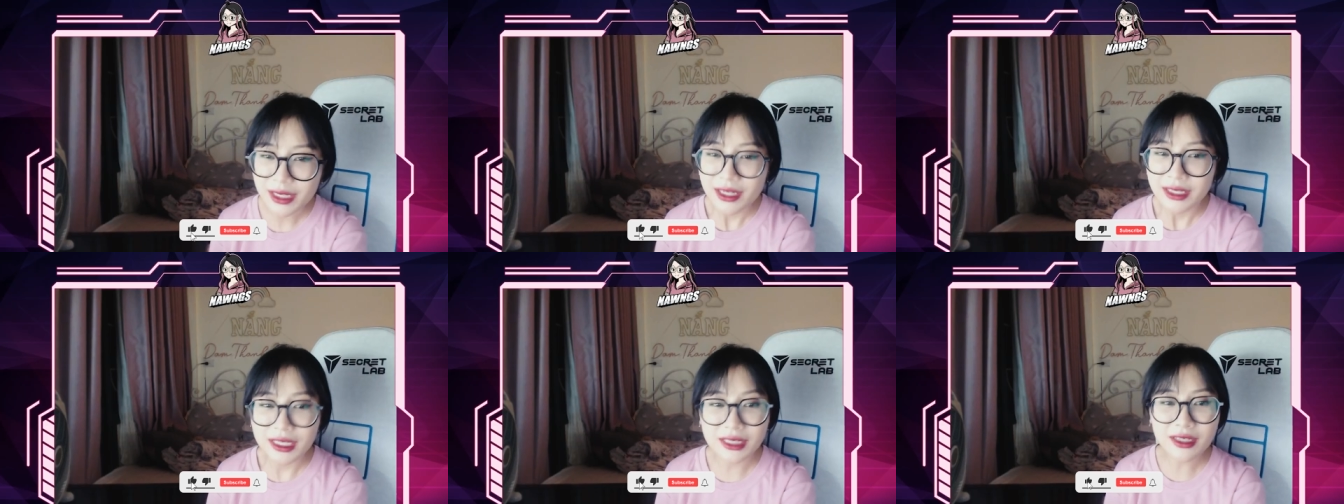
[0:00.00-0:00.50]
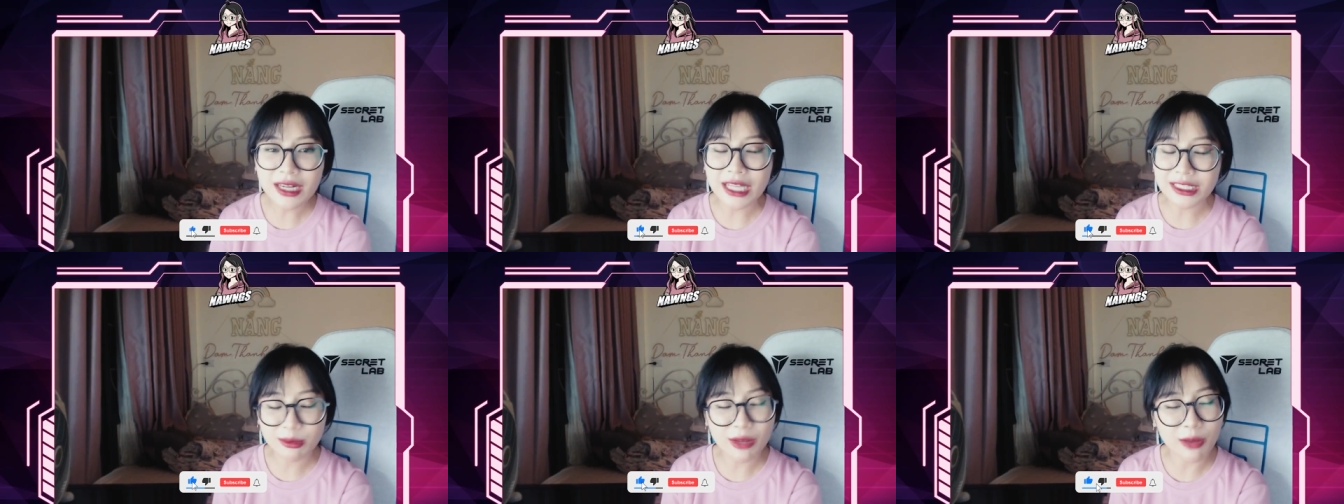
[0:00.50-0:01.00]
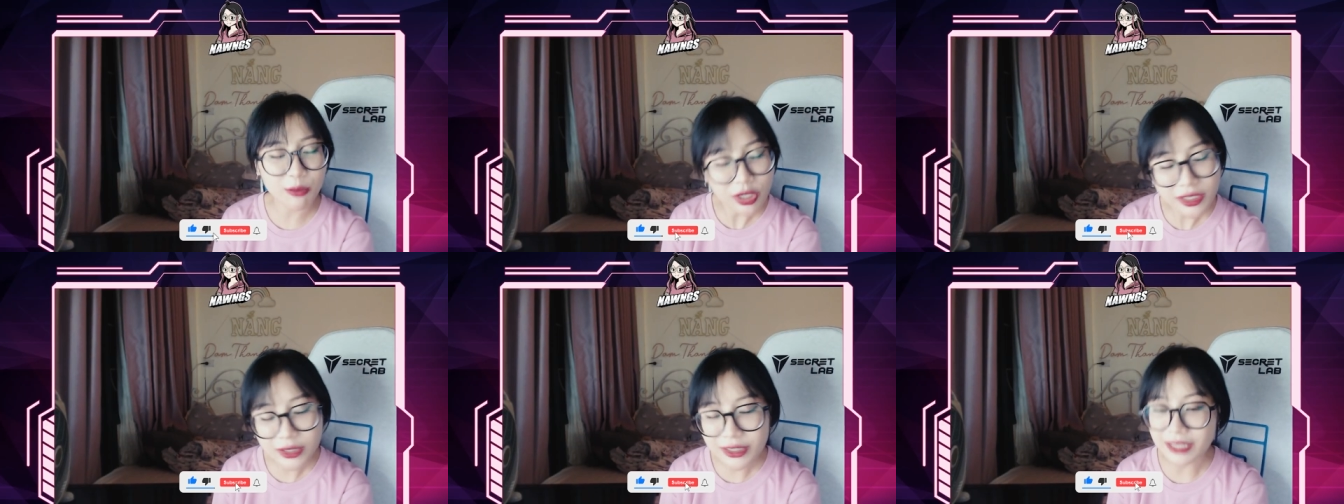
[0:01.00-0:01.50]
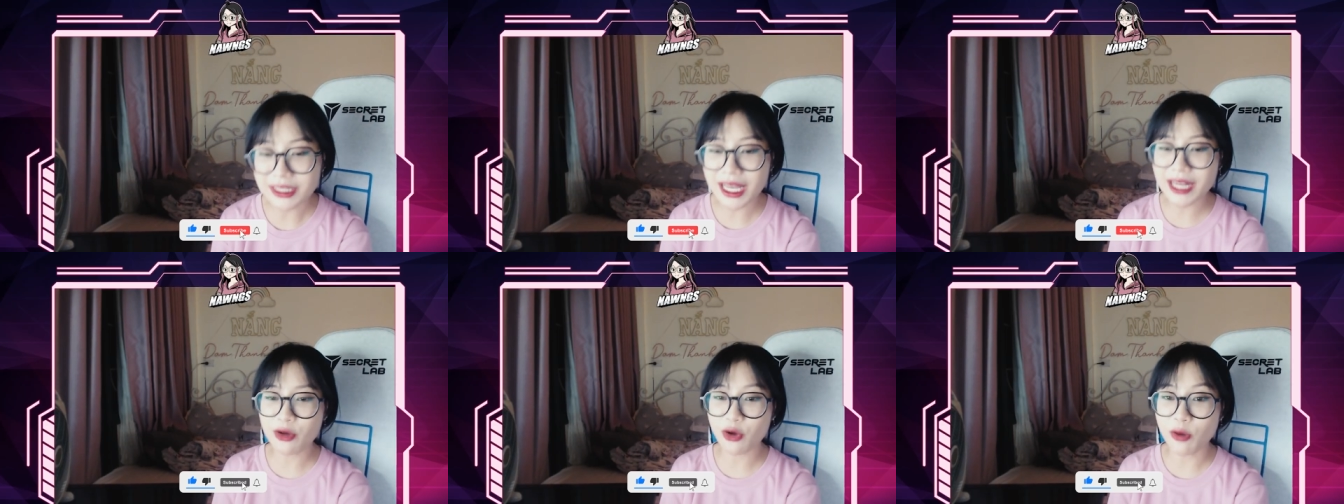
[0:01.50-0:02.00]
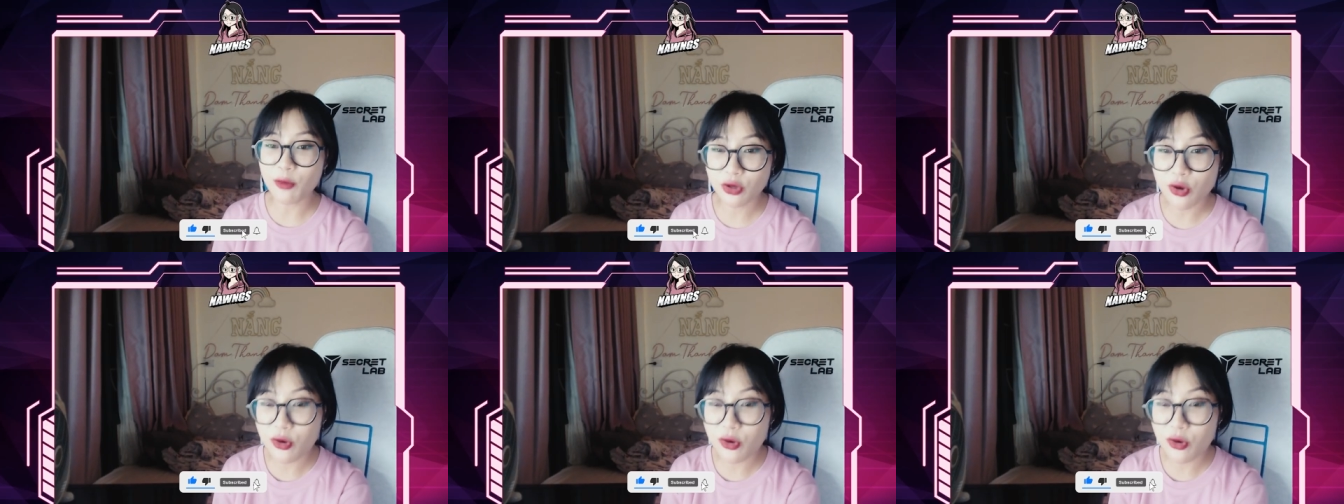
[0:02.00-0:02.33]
thì tức là trong lòng mỗi chàng trai đều có một cô